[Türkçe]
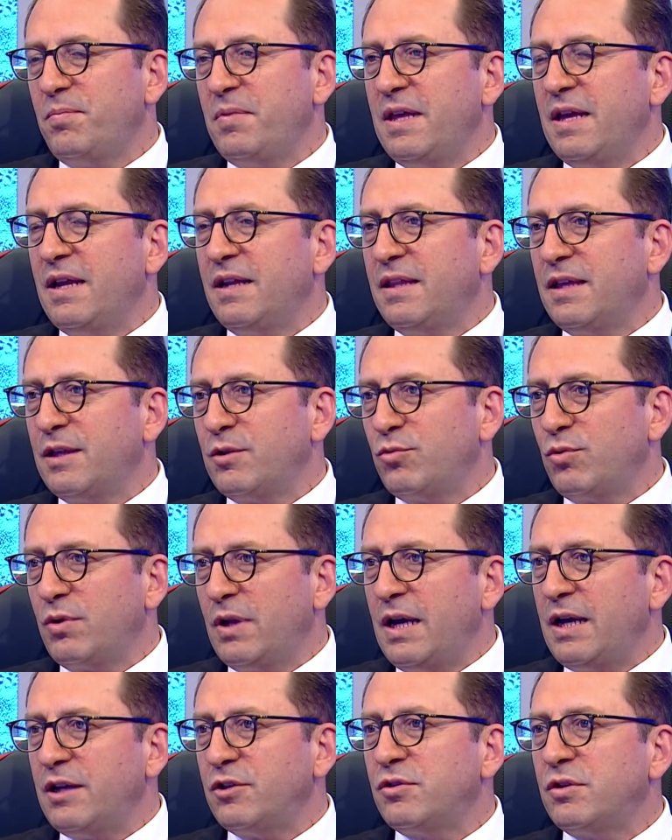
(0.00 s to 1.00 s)
bir yerden
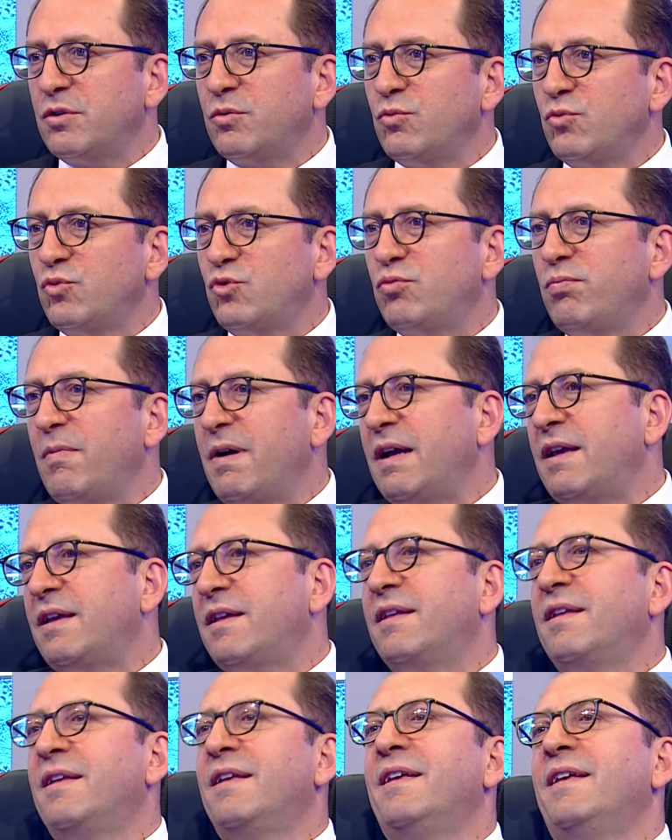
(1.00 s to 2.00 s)
sonra artık uçmak
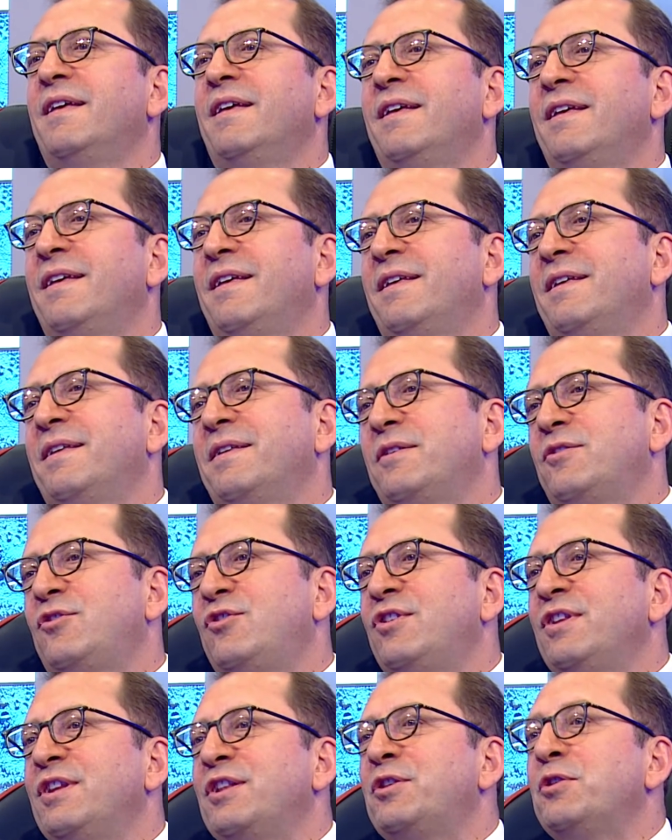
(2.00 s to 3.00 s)
Evet.
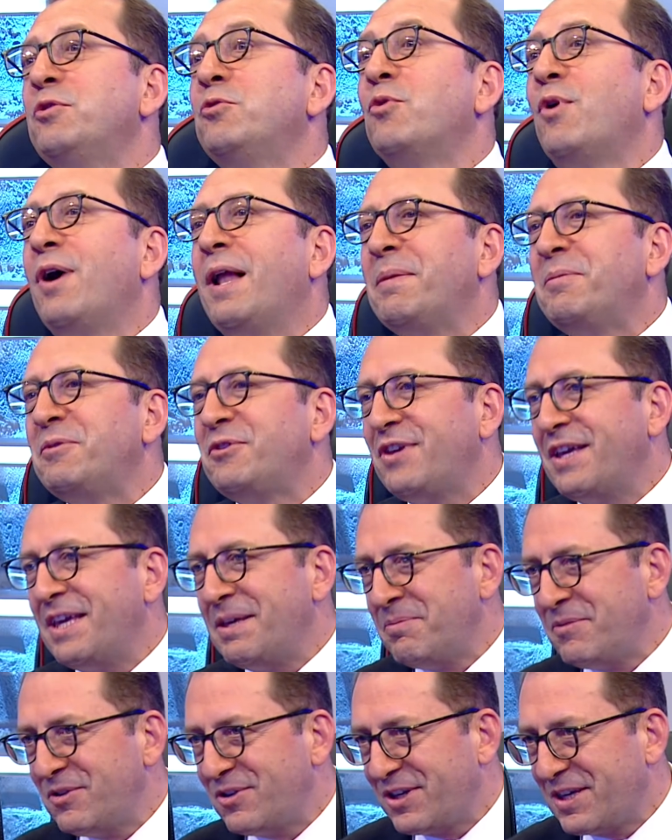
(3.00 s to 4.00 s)
Sizin için doğal bir şeymiş
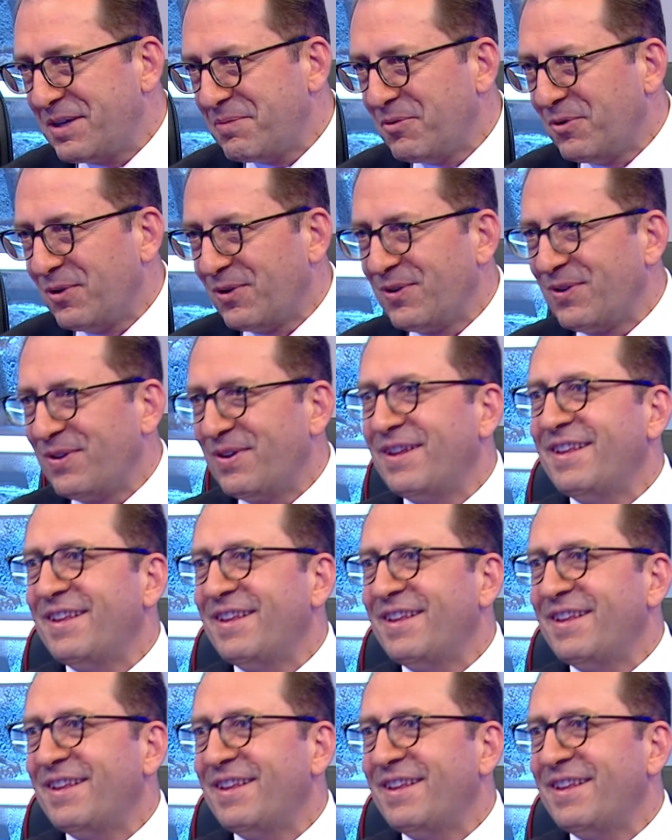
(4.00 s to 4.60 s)
evet, gibi hatta, oluyor. Evet